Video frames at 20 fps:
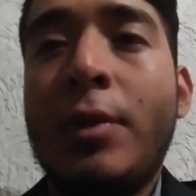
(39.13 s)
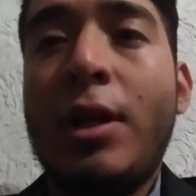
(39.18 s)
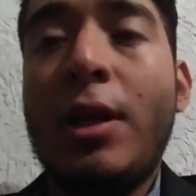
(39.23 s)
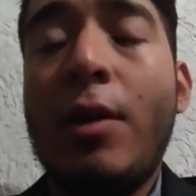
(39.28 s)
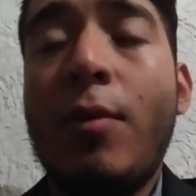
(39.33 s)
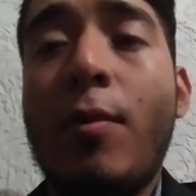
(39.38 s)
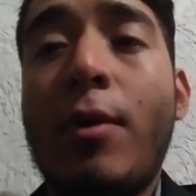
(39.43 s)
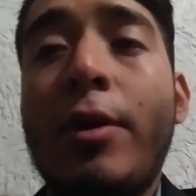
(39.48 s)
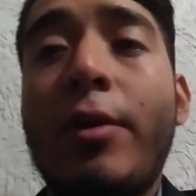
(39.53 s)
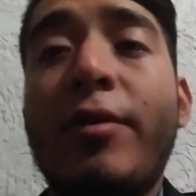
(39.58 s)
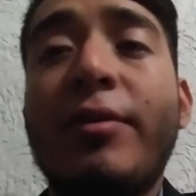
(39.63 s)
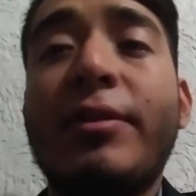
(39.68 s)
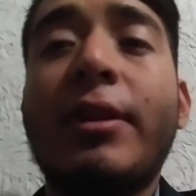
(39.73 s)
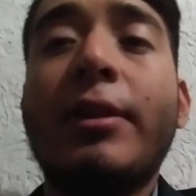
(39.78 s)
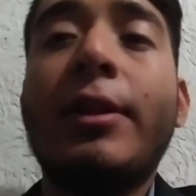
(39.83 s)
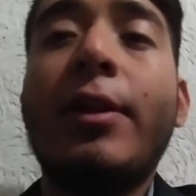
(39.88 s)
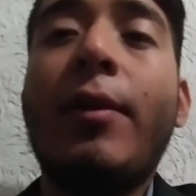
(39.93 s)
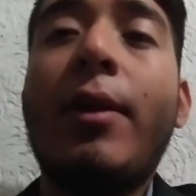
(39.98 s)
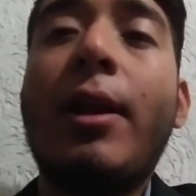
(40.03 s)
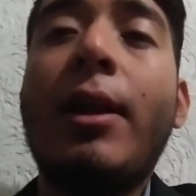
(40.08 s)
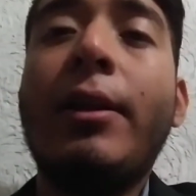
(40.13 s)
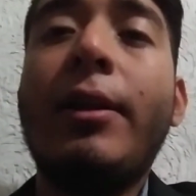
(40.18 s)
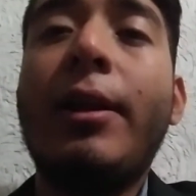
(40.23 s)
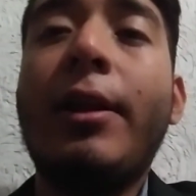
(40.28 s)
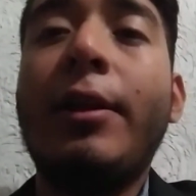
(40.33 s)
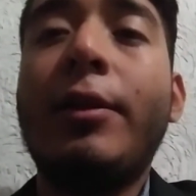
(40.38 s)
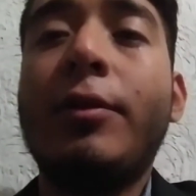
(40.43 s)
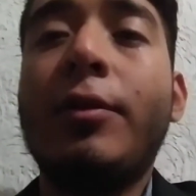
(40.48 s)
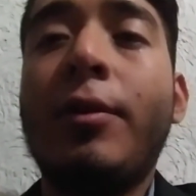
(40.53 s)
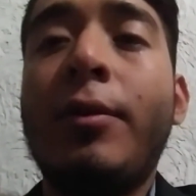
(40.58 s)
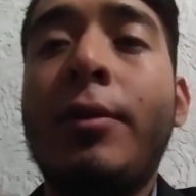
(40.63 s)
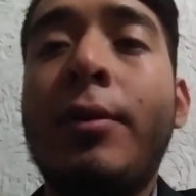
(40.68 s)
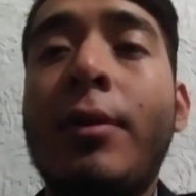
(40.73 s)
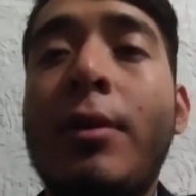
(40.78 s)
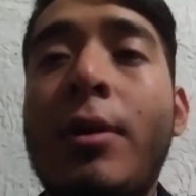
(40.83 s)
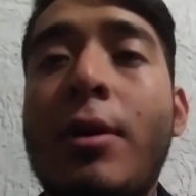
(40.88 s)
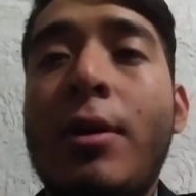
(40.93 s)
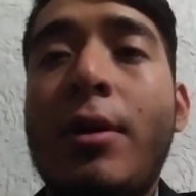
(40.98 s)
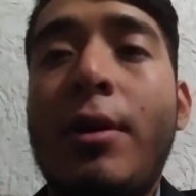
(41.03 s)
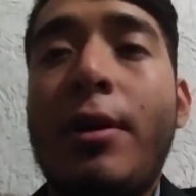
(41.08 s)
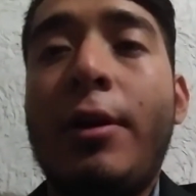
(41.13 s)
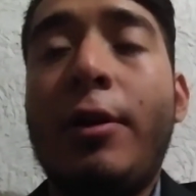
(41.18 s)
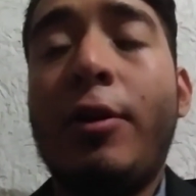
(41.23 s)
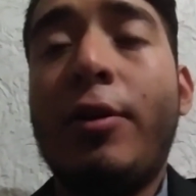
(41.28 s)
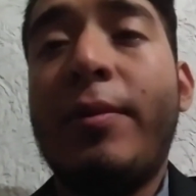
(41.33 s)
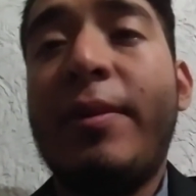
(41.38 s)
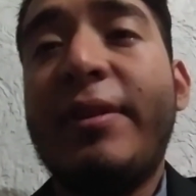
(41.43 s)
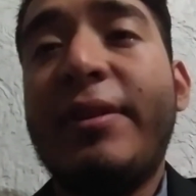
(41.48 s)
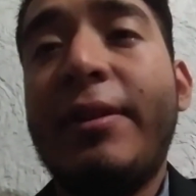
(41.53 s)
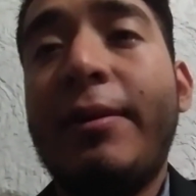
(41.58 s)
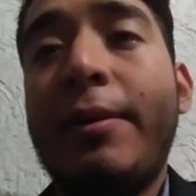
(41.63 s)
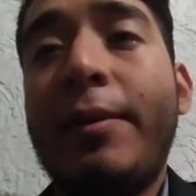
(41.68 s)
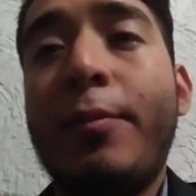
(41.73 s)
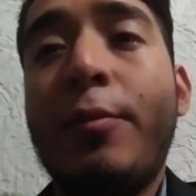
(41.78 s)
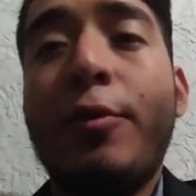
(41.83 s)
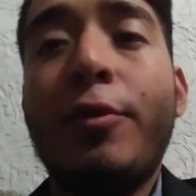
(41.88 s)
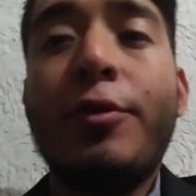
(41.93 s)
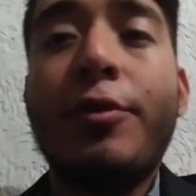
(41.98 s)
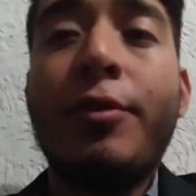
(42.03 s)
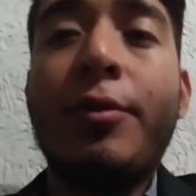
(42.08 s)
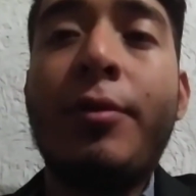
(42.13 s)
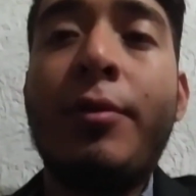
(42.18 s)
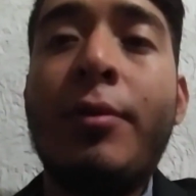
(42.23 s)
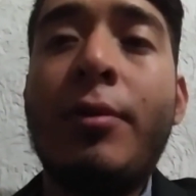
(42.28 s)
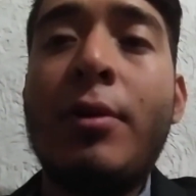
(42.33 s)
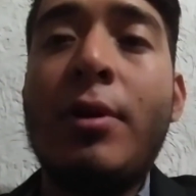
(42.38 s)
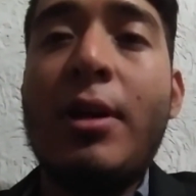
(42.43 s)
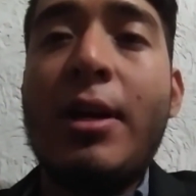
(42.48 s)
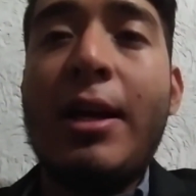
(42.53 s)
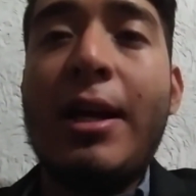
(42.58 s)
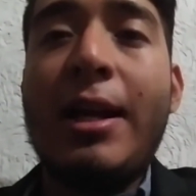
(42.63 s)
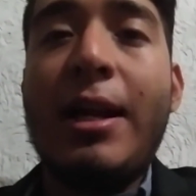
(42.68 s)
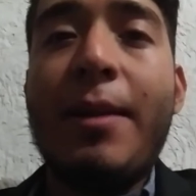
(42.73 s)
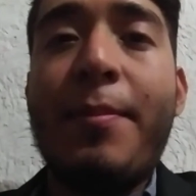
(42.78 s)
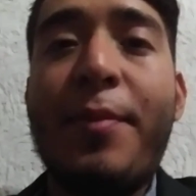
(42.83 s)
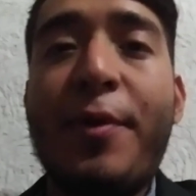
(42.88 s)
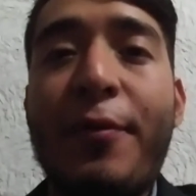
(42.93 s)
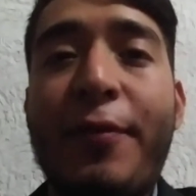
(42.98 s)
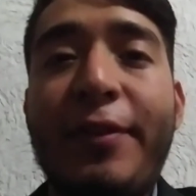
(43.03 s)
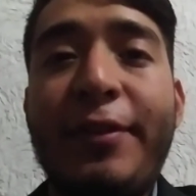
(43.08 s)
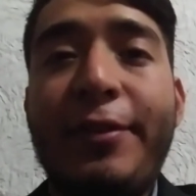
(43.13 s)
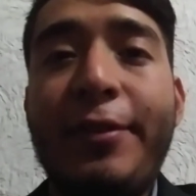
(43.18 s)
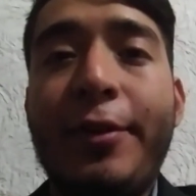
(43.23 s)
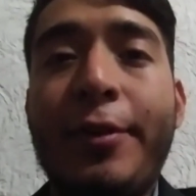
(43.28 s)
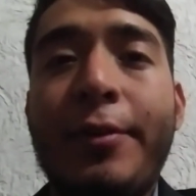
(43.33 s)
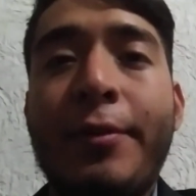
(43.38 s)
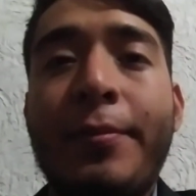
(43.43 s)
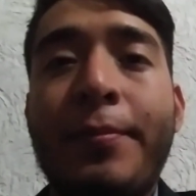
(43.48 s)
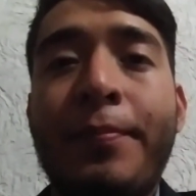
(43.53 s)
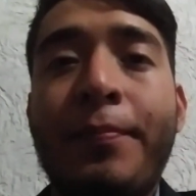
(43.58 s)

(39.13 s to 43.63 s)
Y bueno, esta teoría del delito nos va a servir mucho en la profesión,